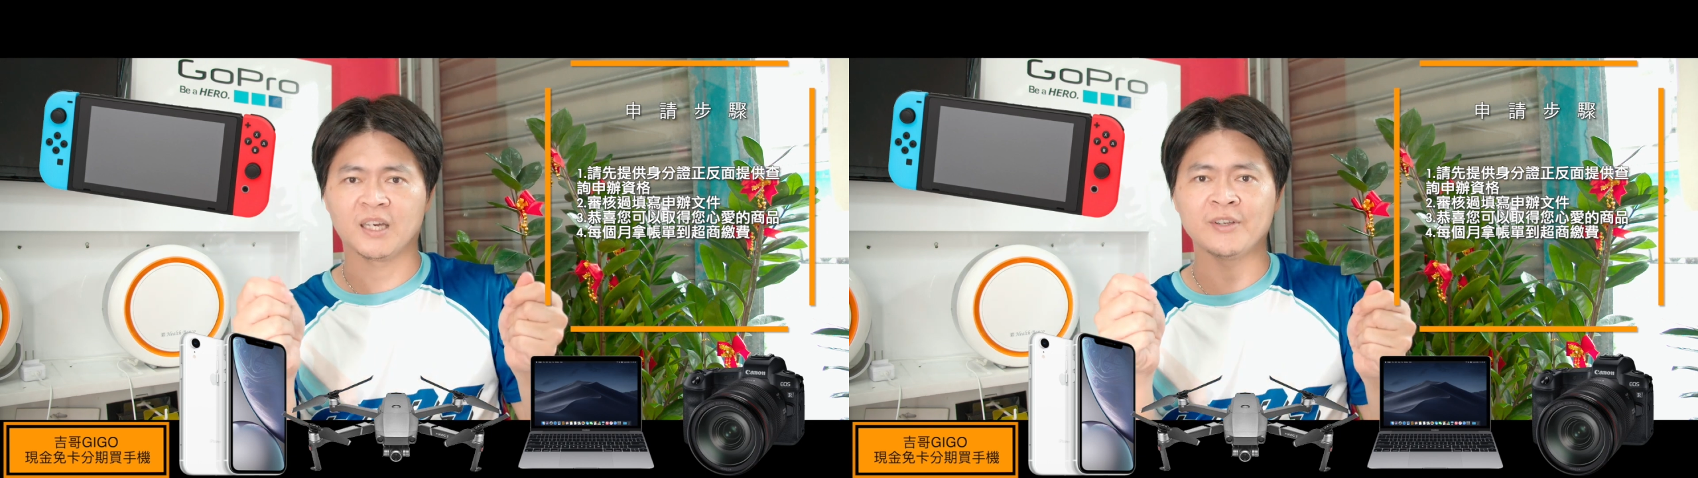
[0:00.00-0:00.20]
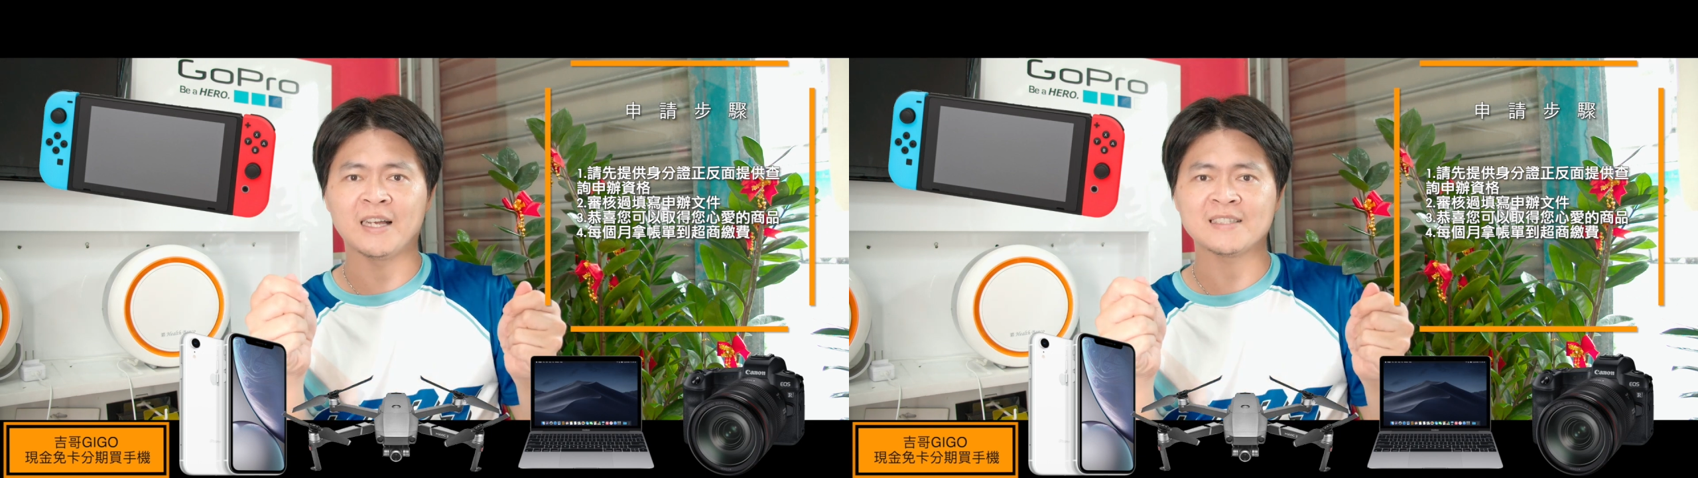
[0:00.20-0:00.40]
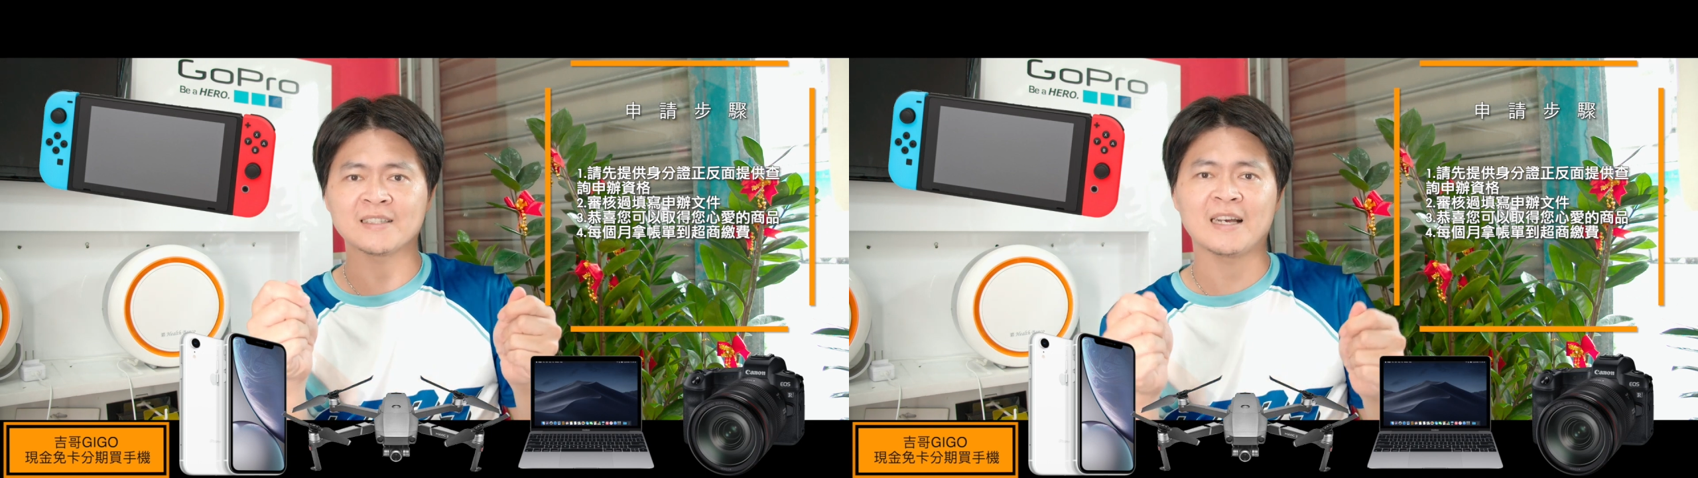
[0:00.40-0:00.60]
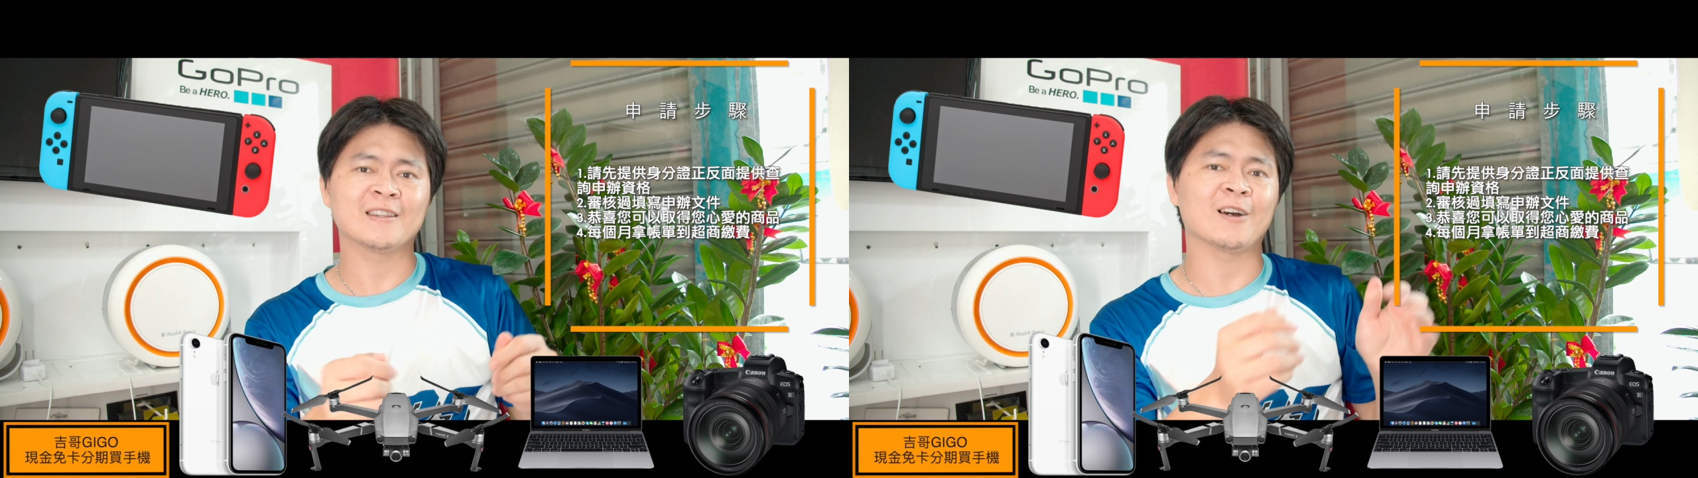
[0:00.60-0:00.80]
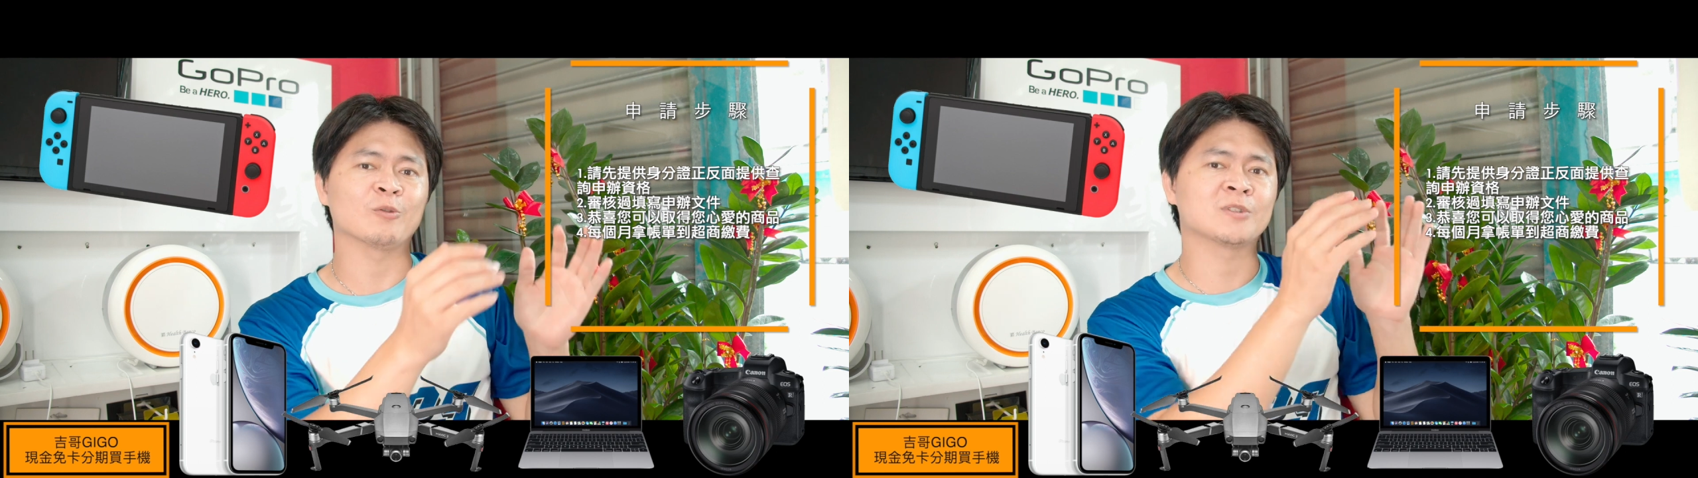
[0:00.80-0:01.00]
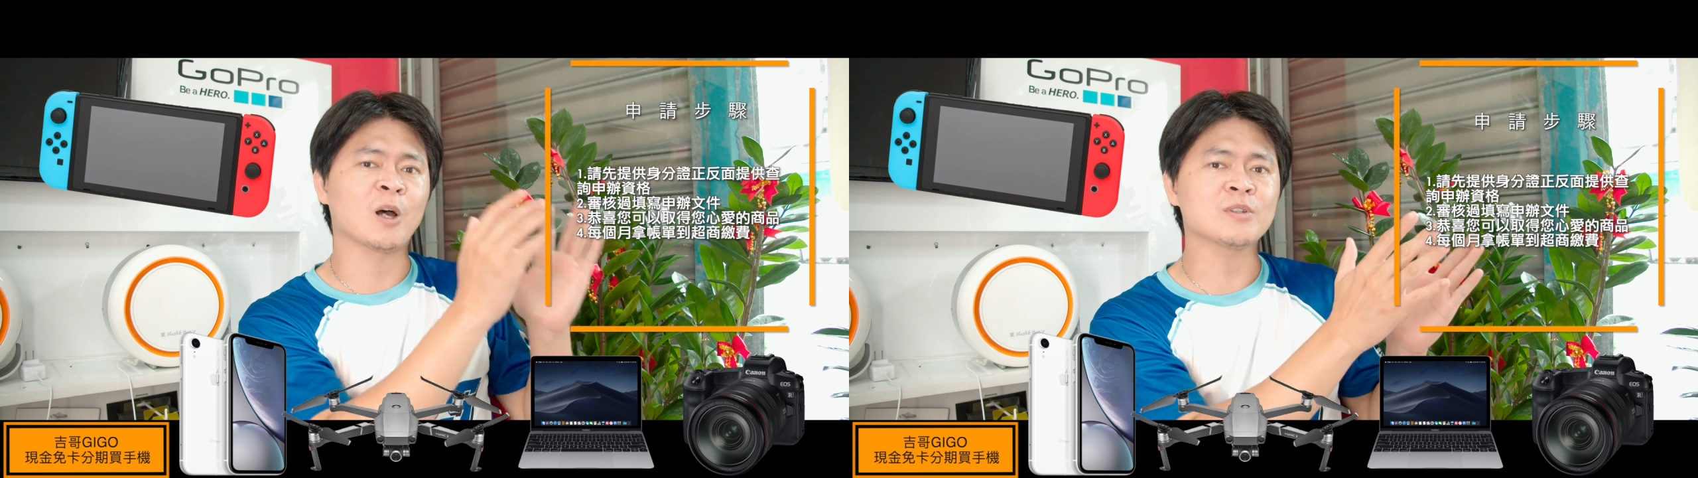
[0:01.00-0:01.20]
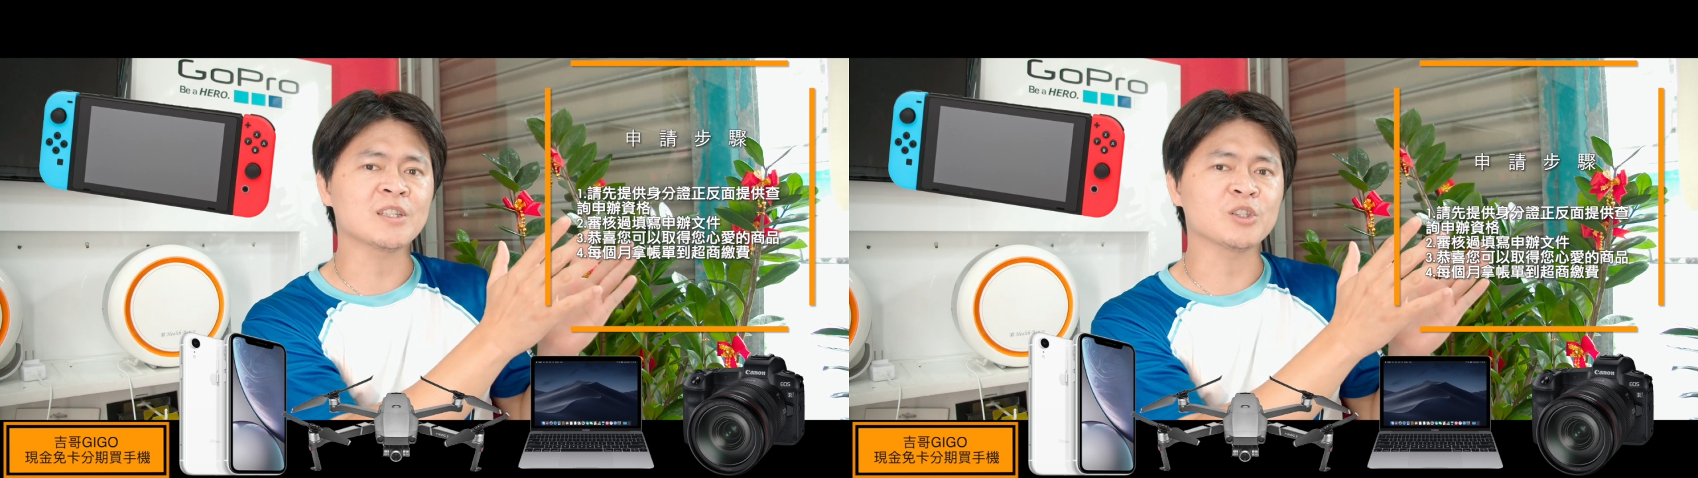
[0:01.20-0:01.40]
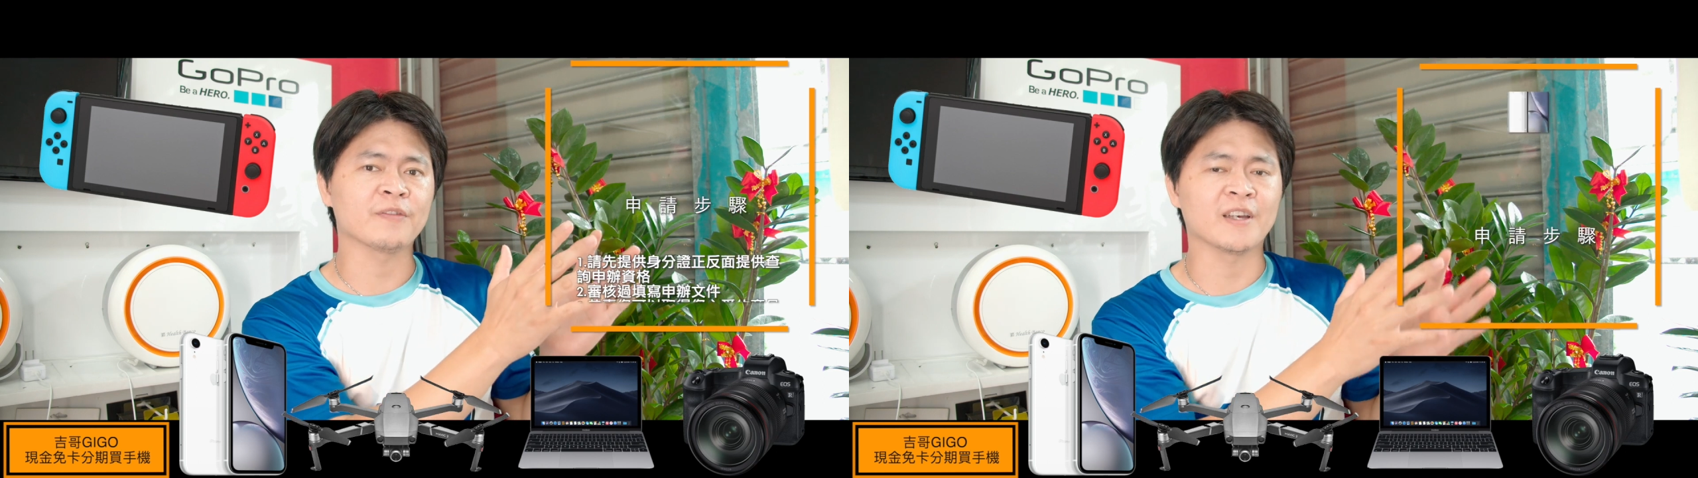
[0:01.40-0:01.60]
个月拿账单到超
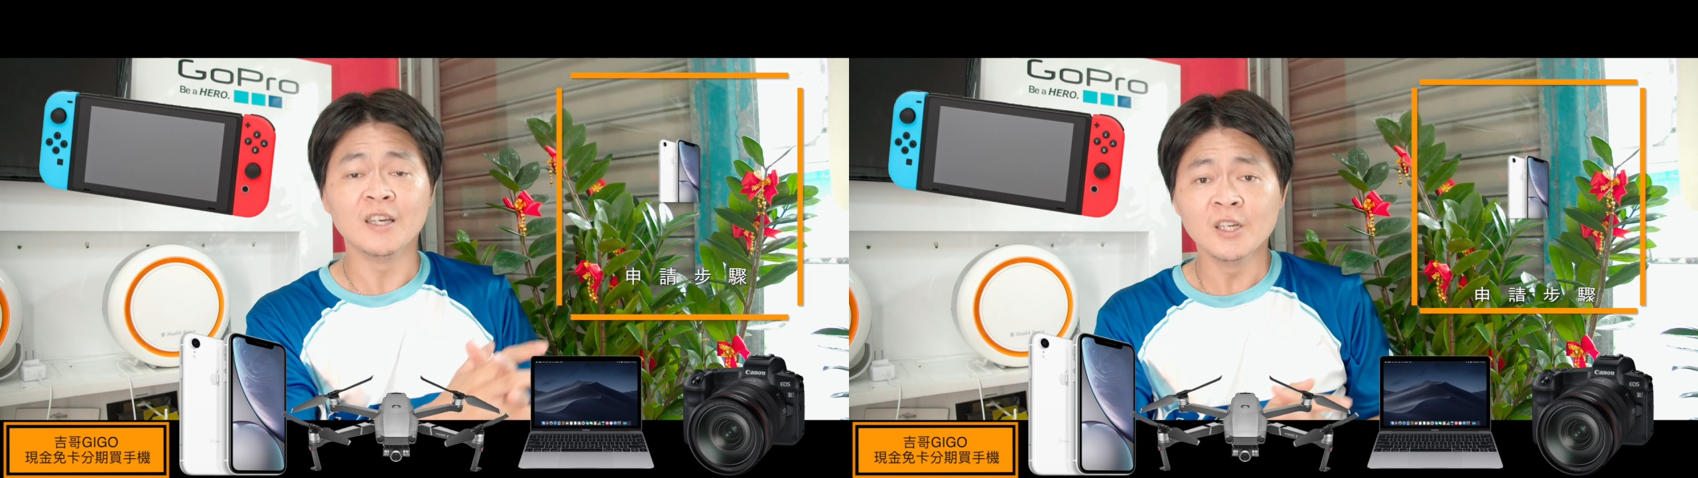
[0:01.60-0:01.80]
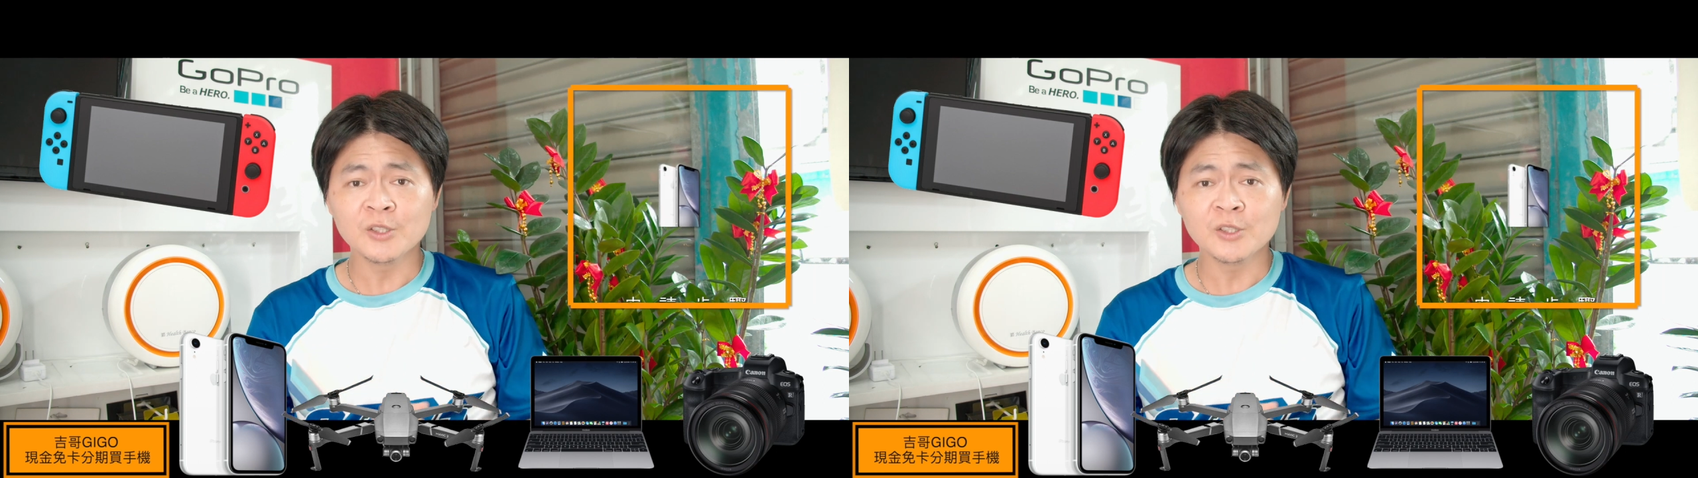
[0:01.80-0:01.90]
商缴费，